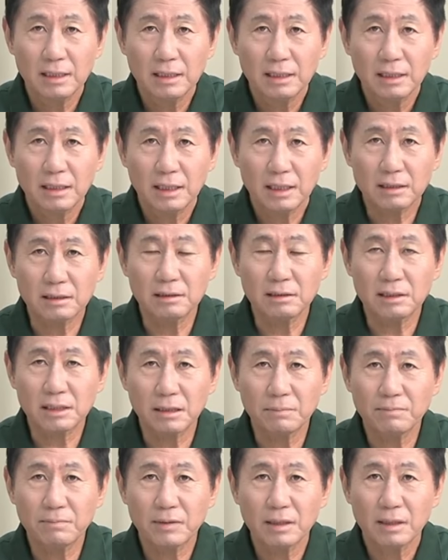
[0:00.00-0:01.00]
하여튼
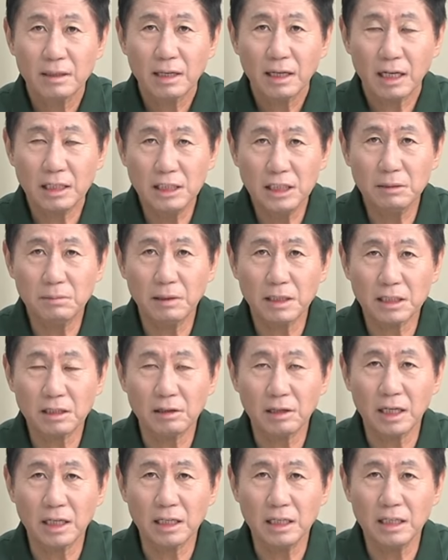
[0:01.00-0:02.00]
참 한심한
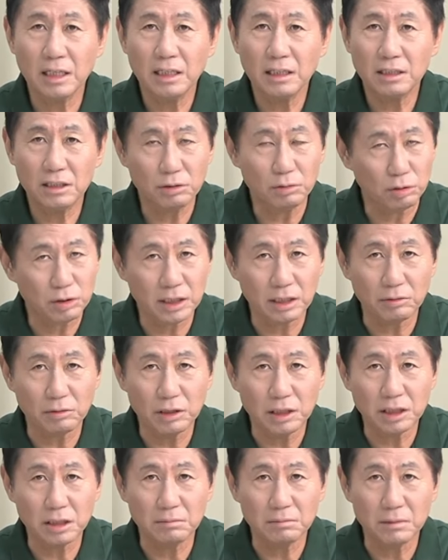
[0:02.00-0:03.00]
상황이 지속되고
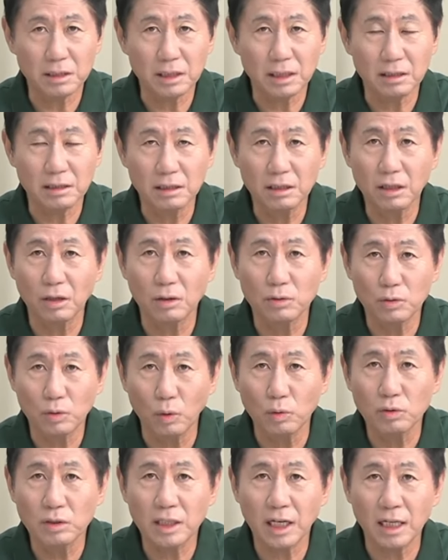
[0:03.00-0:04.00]
있습니다. 의료
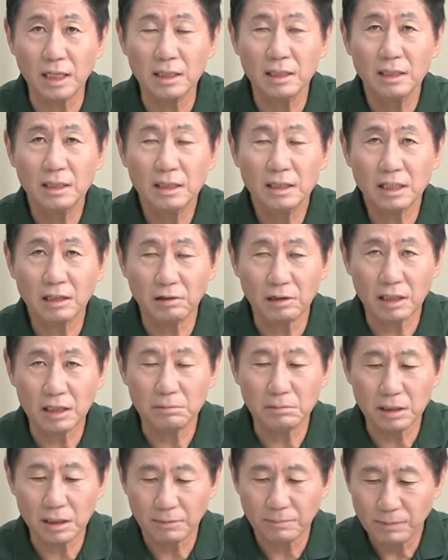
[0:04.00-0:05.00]
농단
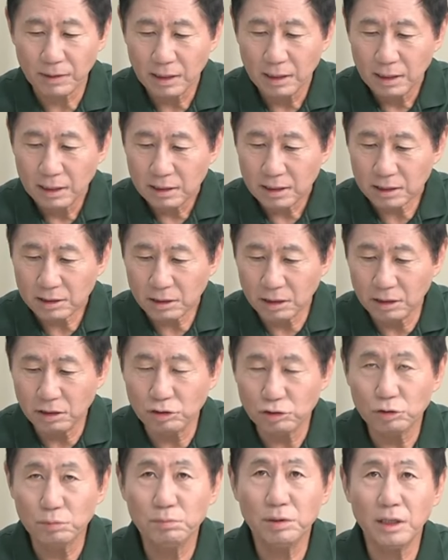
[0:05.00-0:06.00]
상황입니다. 자, 저희들이
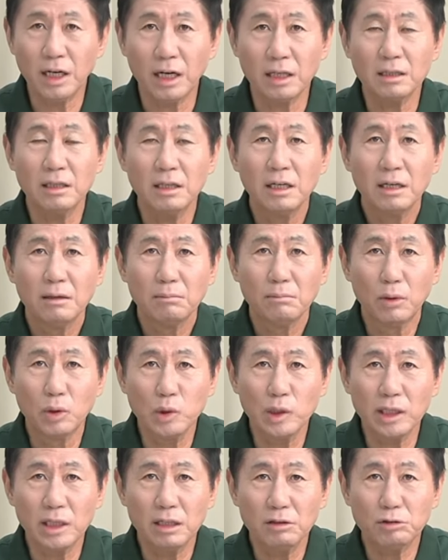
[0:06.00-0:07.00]
준비한
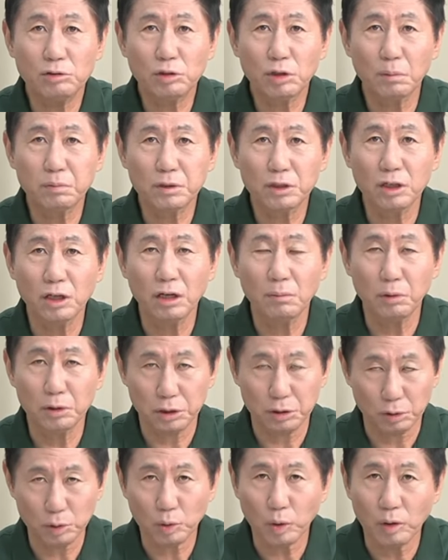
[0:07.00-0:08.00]
모닝 인슈터부터
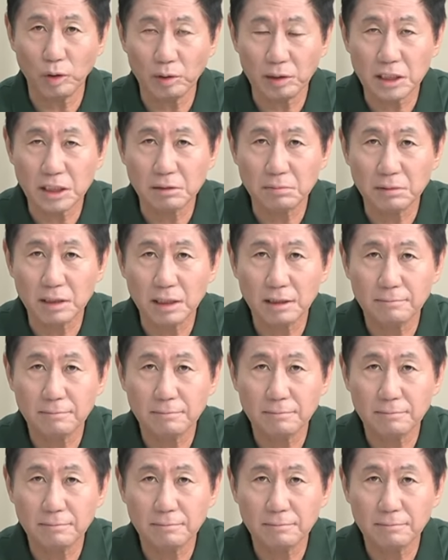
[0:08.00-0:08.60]
보시고 돌아오겠습니다.